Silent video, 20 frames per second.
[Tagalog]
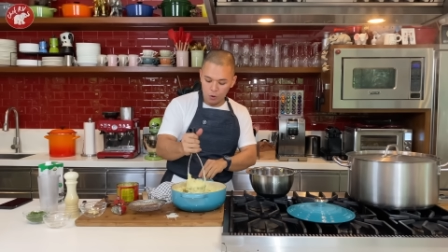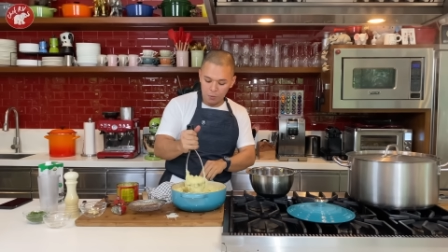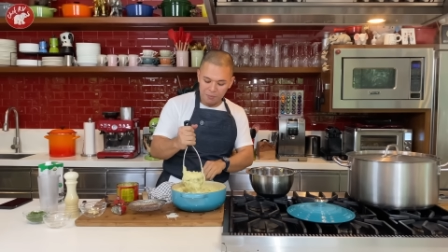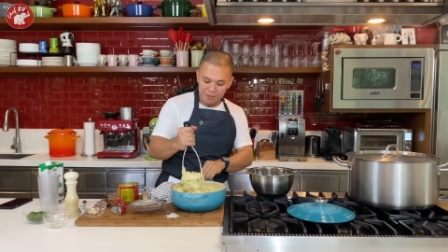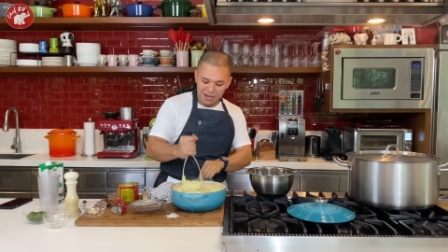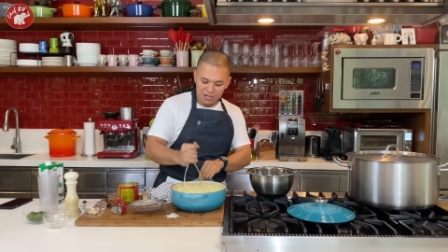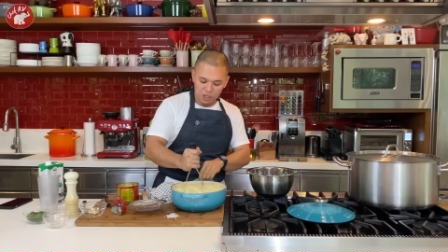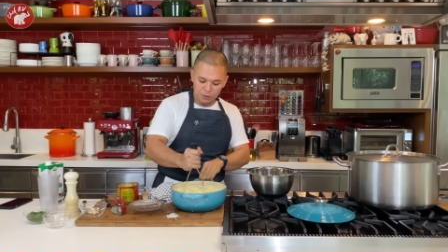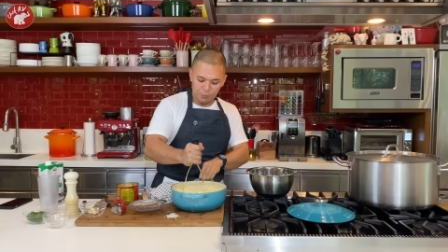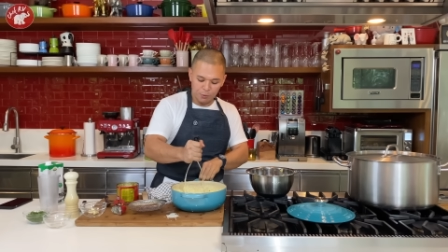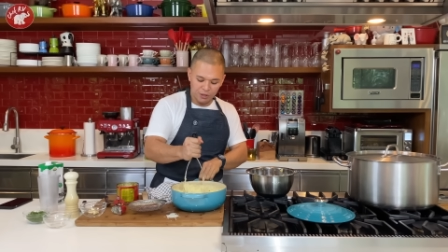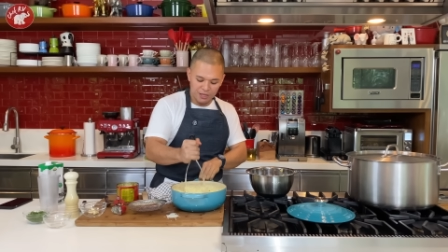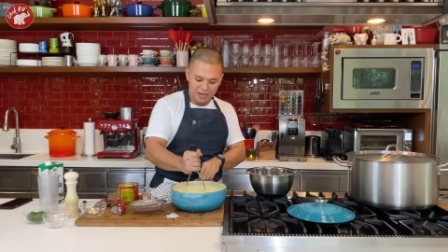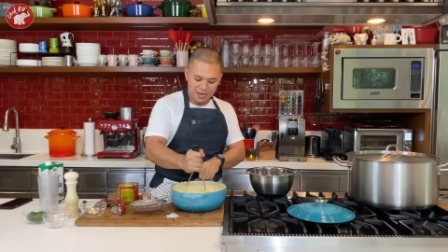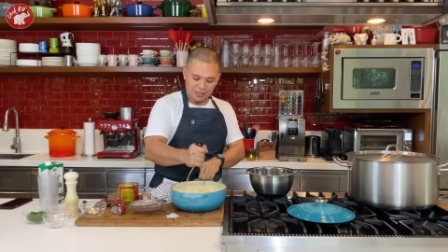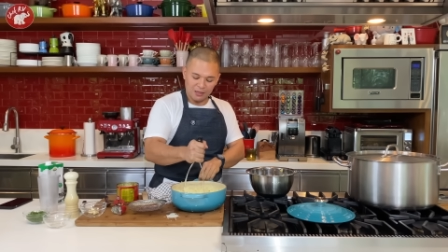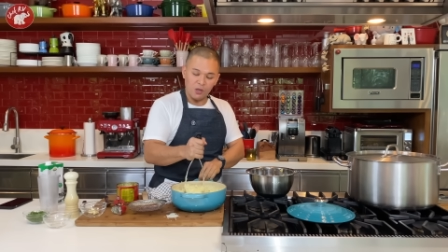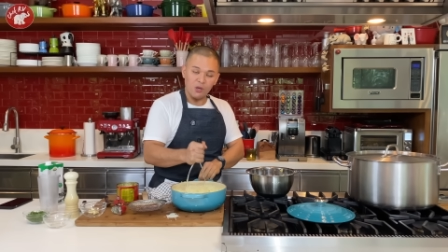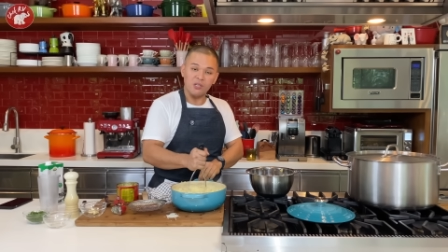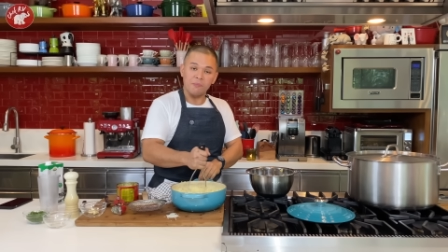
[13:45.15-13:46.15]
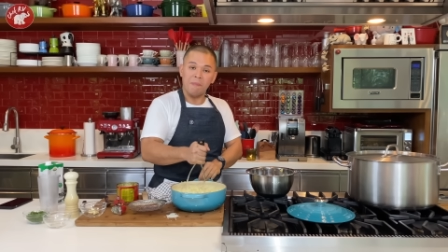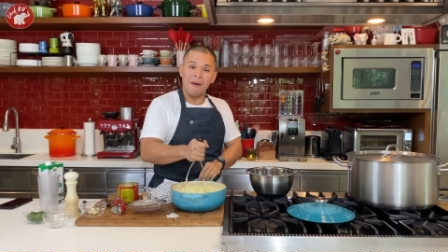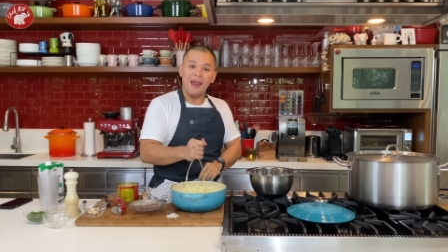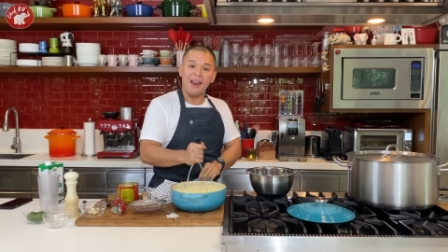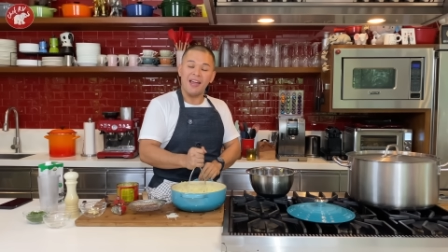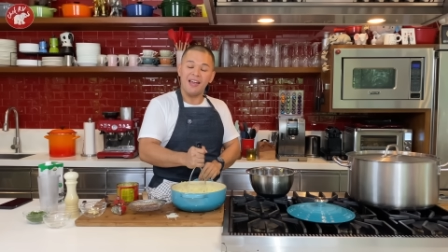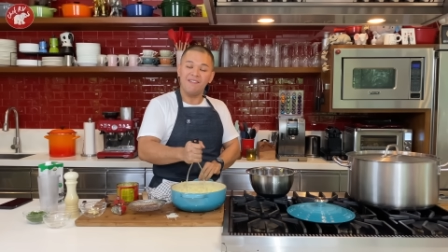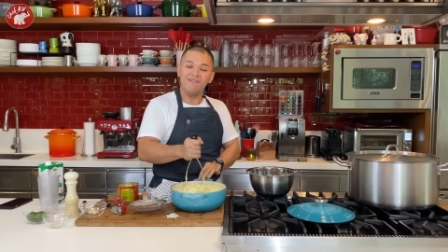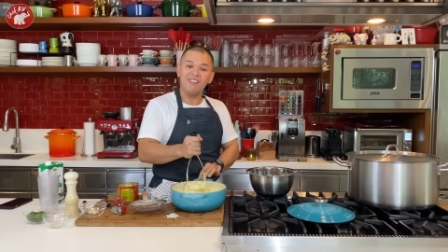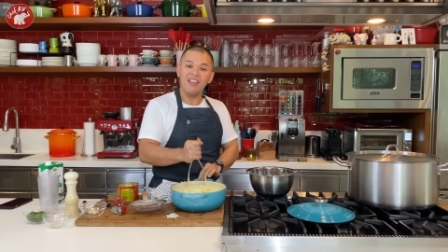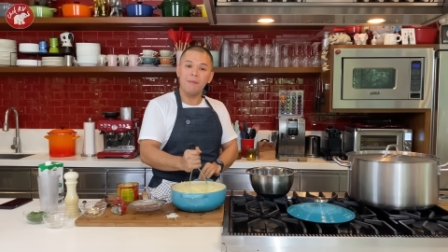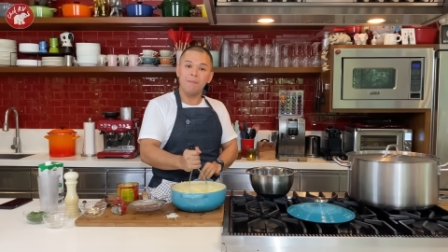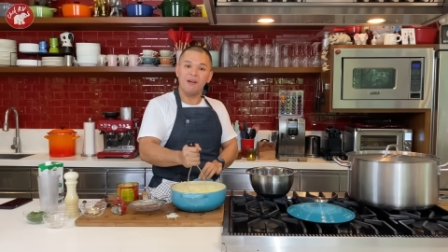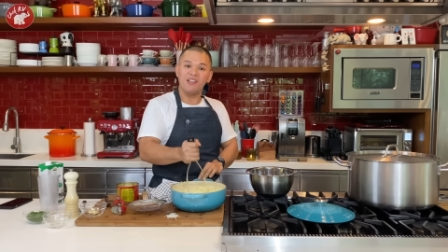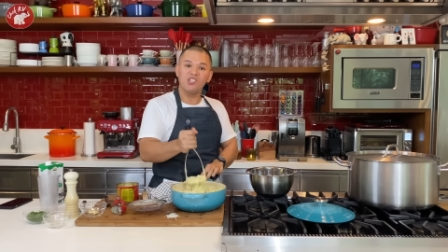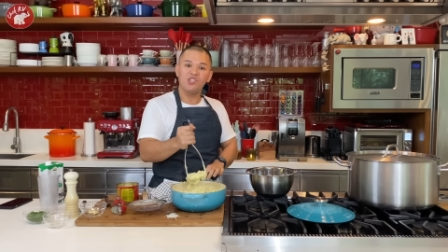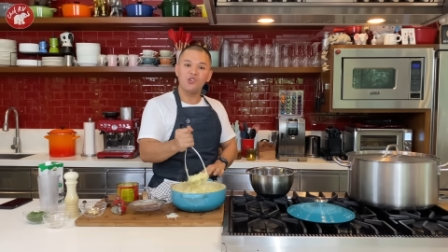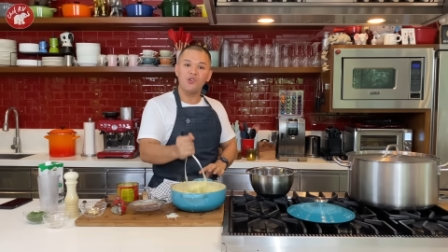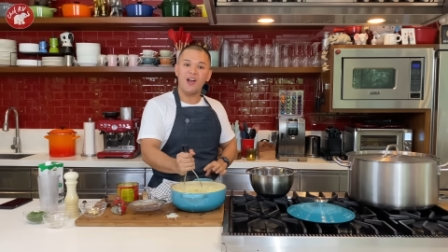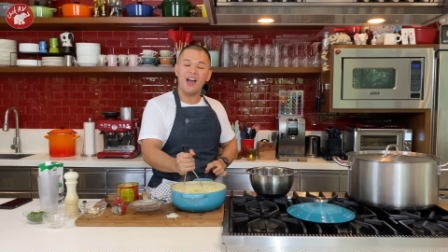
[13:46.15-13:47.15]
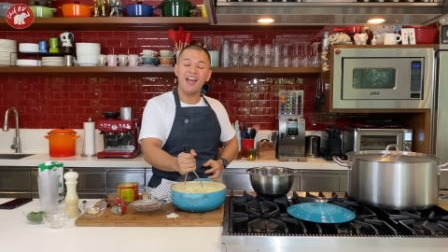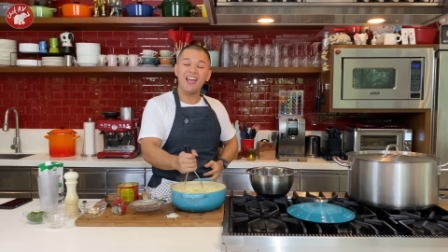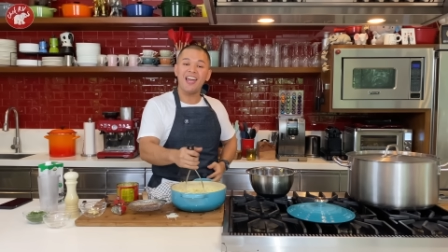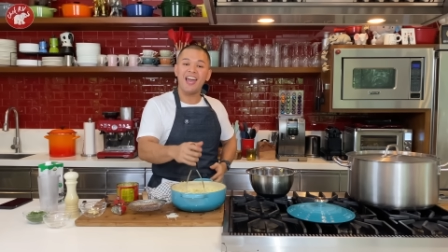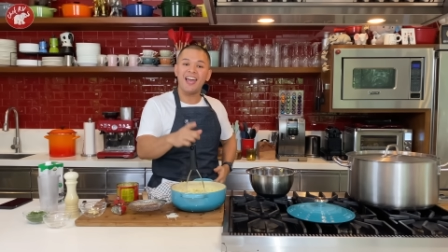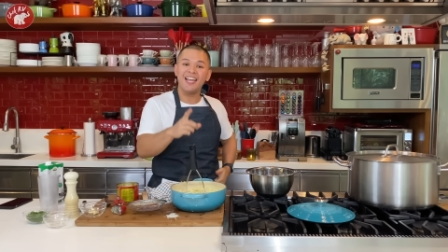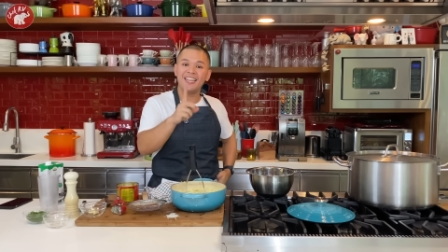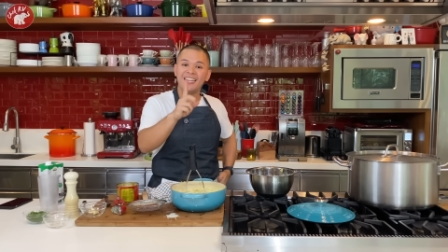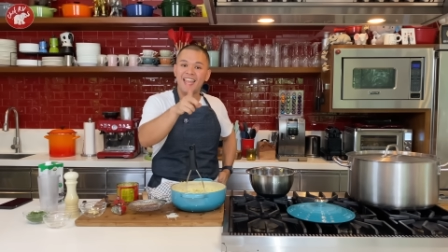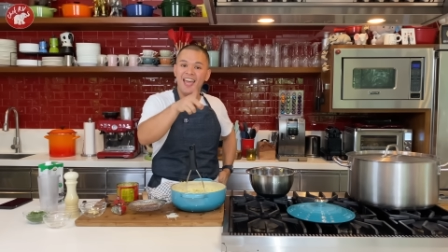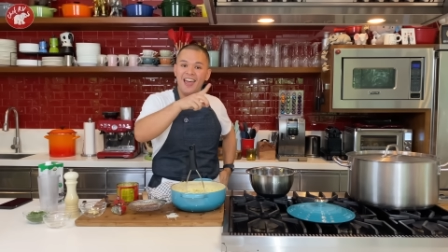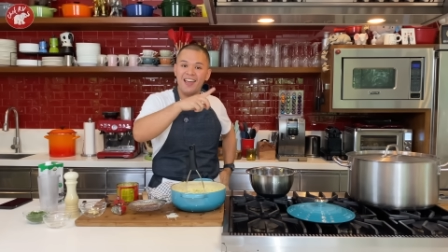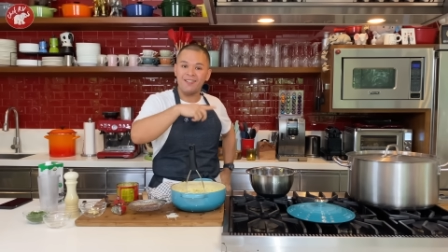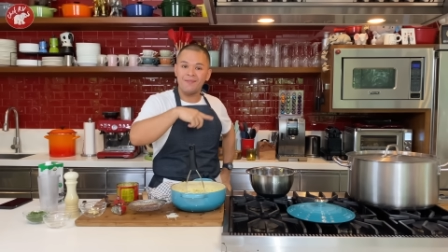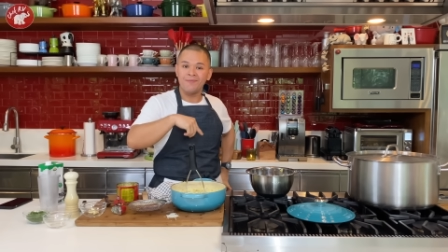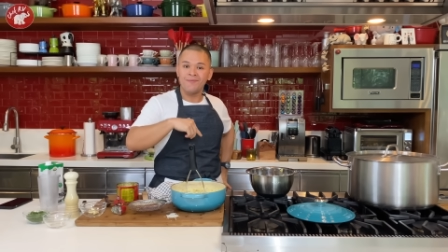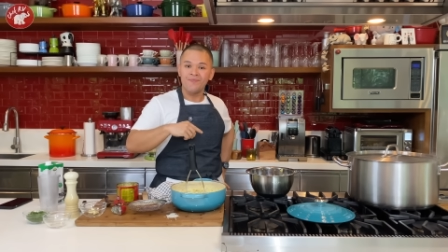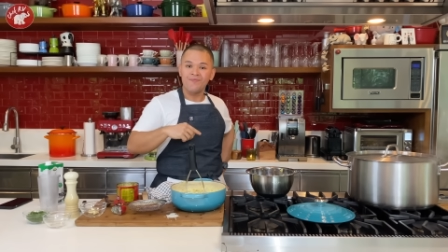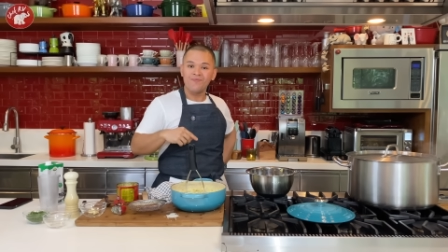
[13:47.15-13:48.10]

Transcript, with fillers: mashed potatoes para hindi ma-dry and then